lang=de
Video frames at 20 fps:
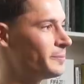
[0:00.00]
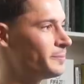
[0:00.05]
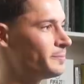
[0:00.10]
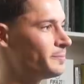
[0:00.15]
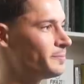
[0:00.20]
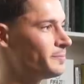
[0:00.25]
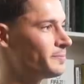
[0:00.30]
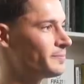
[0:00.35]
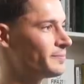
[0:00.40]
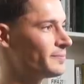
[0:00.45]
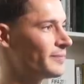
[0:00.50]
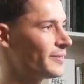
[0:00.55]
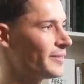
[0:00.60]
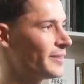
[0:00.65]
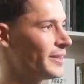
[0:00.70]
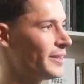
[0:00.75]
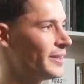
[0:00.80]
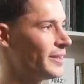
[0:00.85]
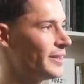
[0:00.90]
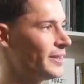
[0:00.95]
Guckst du Spiele
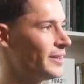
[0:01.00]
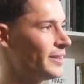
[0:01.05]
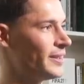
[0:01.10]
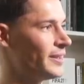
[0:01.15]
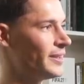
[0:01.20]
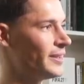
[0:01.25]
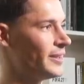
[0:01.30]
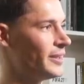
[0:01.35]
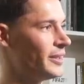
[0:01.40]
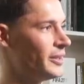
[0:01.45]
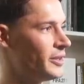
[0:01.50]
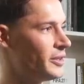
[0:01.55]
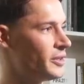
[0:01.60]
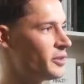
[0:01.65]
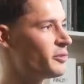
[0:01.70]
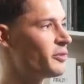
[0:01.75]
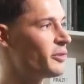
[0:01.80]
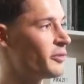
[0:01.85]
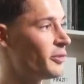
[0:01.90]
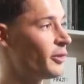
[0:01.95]
ab und an, oder?
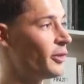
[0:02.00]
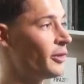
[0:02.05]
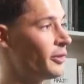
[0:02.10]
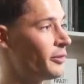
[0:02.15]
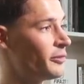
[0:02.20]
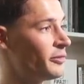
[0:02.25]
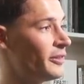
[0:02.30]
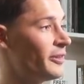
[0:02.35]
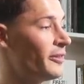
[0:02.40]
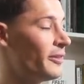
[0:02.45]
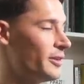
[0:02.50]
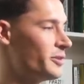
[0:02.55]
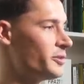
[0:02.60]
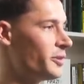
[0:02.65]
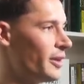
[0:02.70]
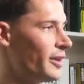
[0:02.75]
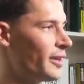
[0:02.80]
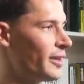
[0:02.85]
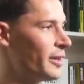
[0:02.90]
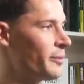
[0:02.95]
Ich verfolge auf jeden Fall,
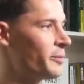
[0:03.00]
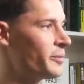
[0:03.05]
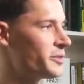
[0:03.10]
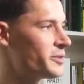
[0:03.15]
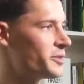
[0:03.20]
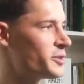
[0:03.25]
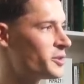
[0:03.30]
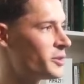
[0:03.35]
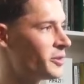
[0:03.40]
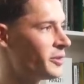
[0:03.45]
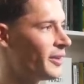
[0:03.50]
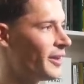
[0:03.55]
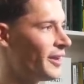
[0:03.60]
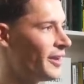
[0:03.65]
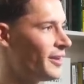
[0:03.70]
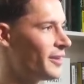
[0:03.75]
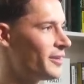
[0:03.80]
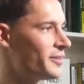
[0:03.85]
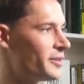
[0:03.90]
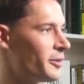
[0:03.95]
also Ergebnisse schon,
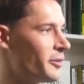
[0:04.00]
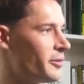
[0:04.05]
Highlights